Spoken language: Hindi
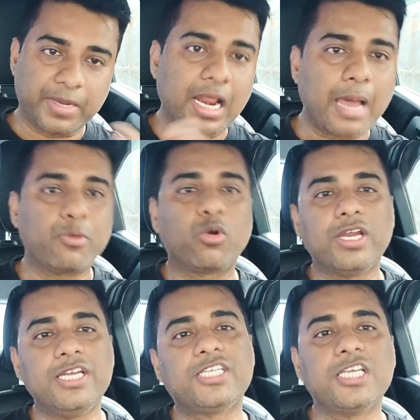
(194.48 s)
खराब रोड
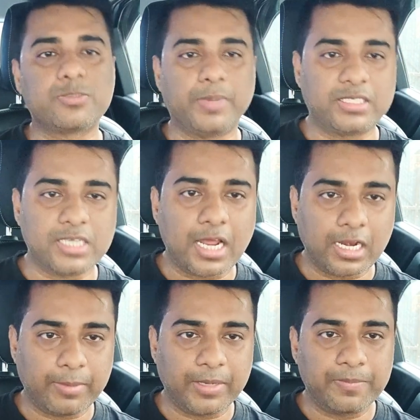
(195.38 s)
कंडीशंस पे
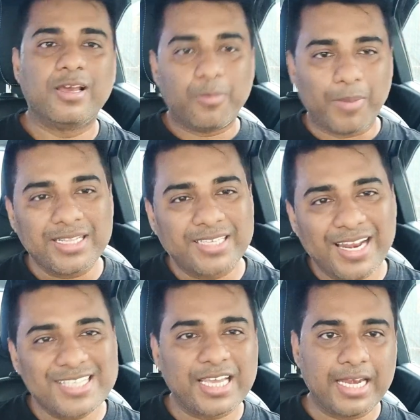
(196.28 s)
चलाने में बात
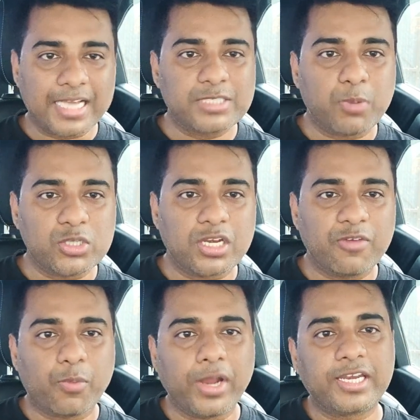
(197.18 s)
करें इसके नेक्स्ट
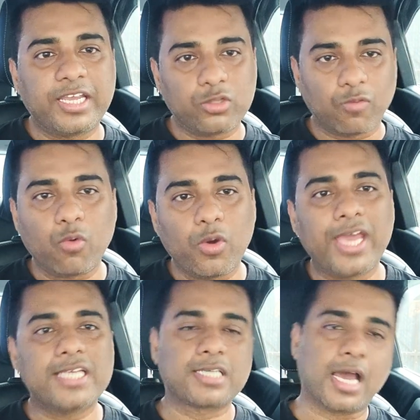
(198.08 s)
पॉजिटिव पॉइंट की तो वो
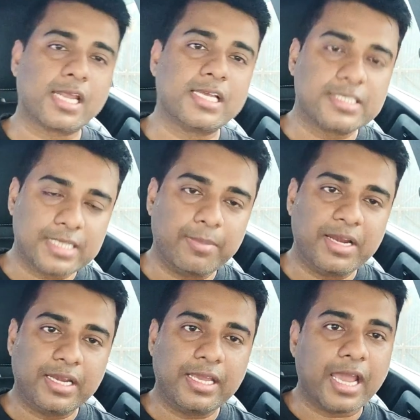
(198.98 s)
है इस कार की
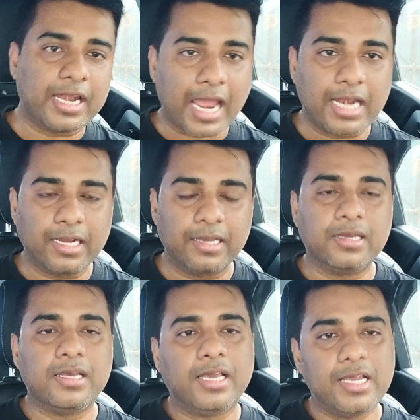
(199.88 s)
स्टेबिलिटी एंड हैंडलिंग
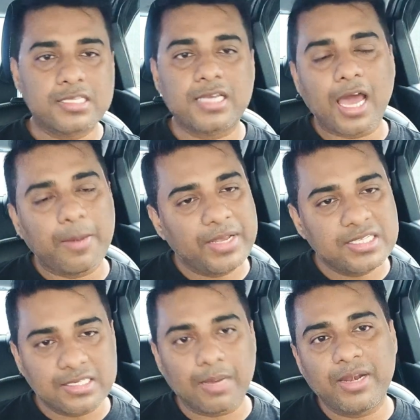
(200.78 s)
इस कार में
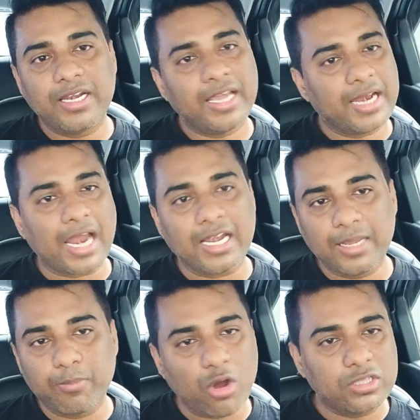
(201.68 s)
स्टेबिलिटी एंड
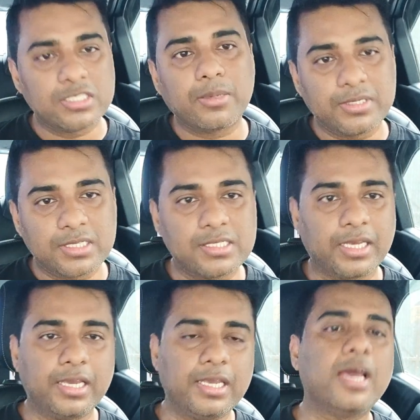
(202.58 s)
हैंडलिंग बहुत ही जबरदस्त
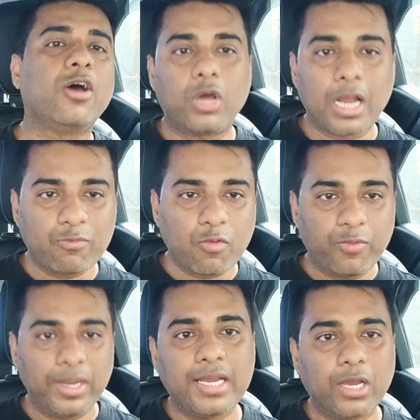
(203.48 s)
दी गई है और आप वो
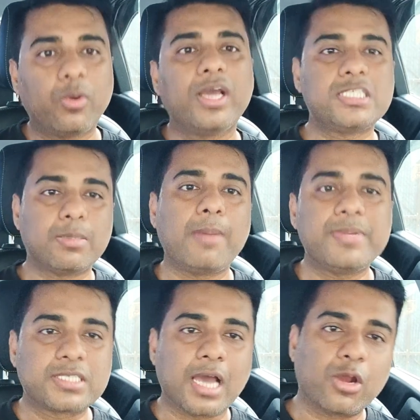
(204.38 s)
फील करोगे जब
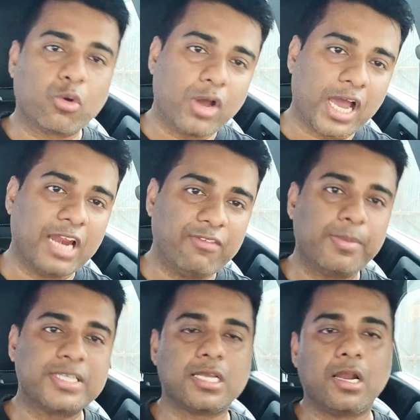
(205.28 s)
आप इस कार को
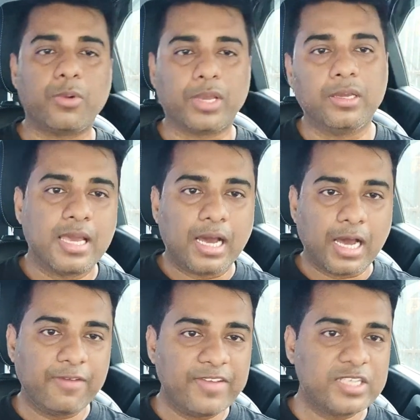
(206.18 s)
हाईवे पे चलाओगे
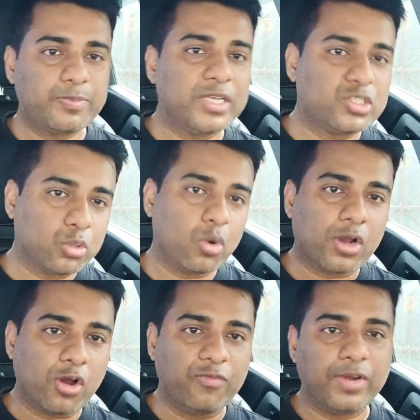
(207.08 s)
हाईवे पे जो
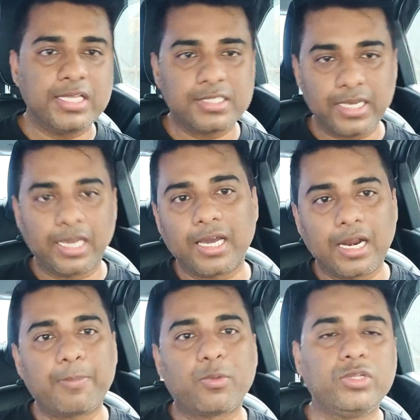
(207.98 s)
कॉन्फिडेंस ये
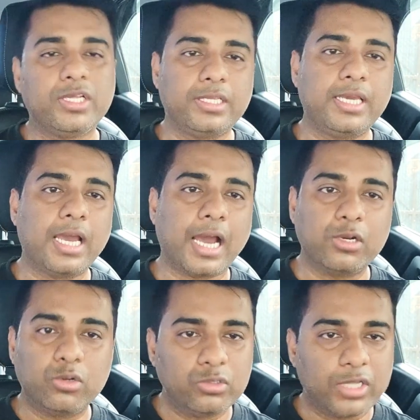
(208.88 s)
कार आपको देती है
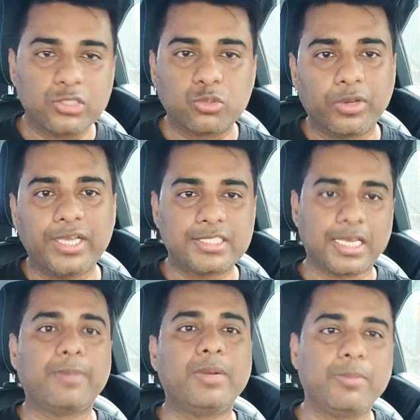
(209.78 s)
आई डोंट थिंक सो इस
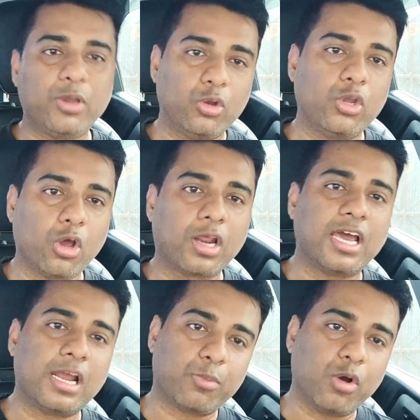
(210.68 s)
सेगमेंट में कोई और
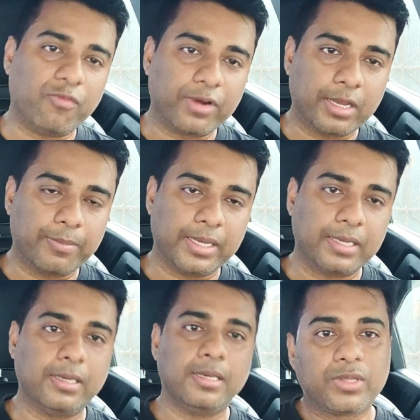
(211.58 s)
कार आपको ऑफर कर
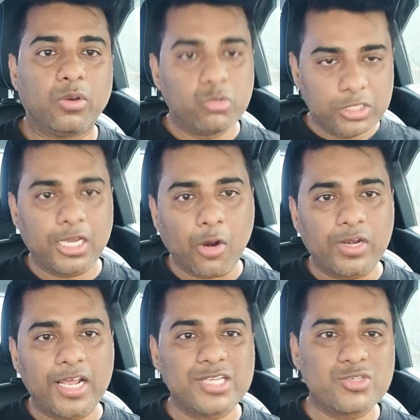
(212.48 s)
पाएगी ऊंची
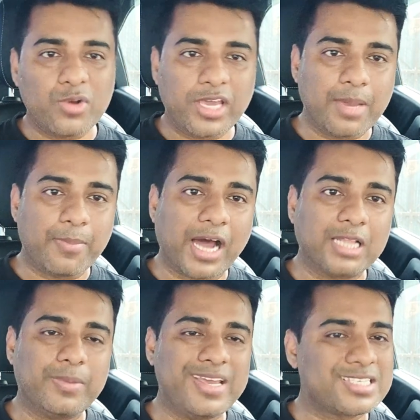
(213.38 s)
ग्राउंड क्लियरेंस होने के
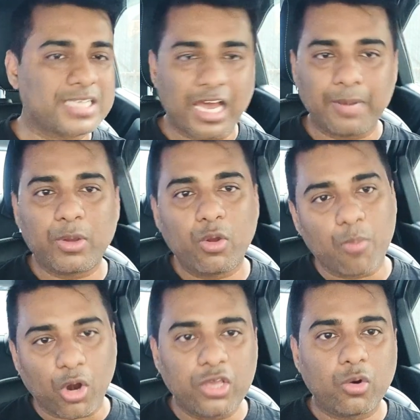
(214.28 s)
बाद भी इस कार में कोई
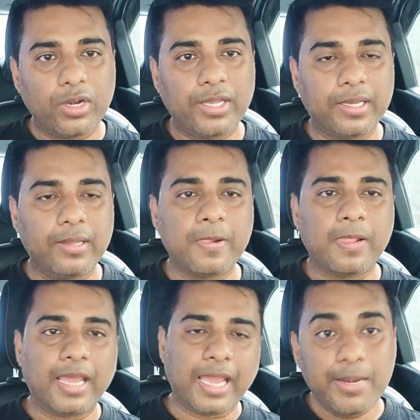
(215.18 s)
बॉडी रोल नहीं है
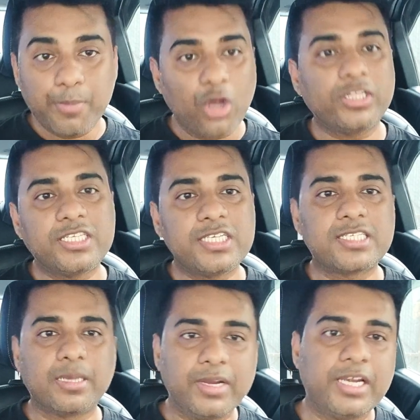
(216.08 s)
एंड बहुत अच्छी
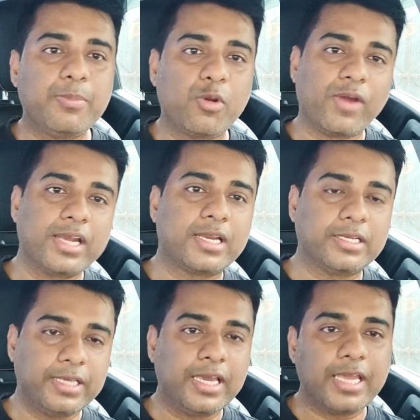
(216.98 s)
स्टेबिलिटी प्रोवाइड
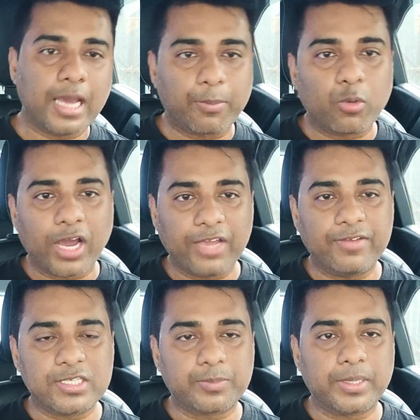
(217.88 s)
करती है ये आपको
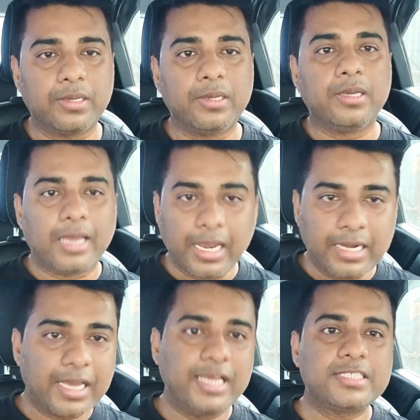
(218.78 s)
हाईवे पे
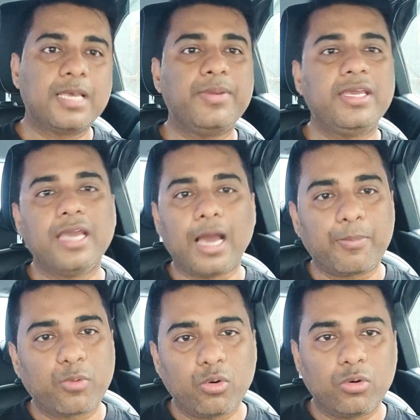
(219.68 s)
एंड कहीं से भी ये
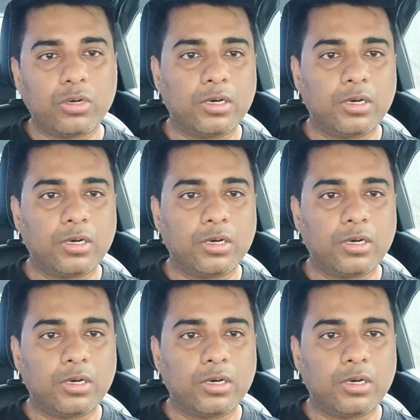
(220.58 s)
आपको